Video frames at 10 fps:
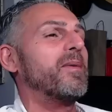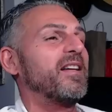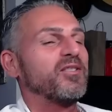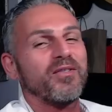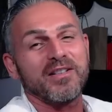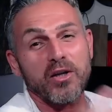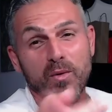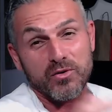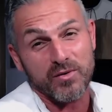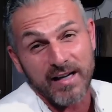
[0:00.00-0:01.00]
ritrovati
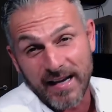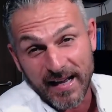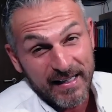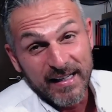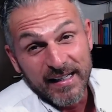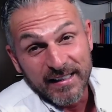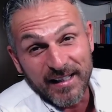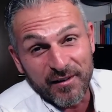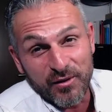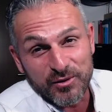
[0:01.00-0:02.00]
qua sul canale
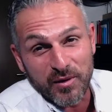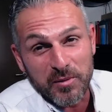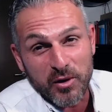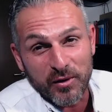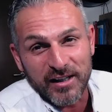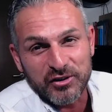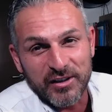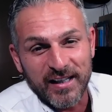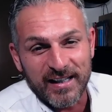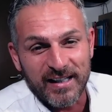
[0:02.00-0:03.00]
dal vostro amico Necci
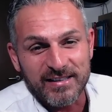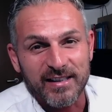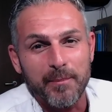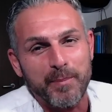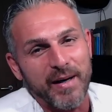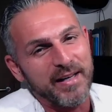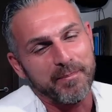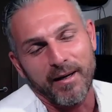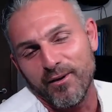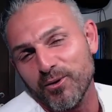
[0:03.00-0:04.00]
nella casa del pane
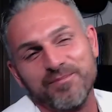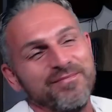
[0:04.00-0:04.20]
balù.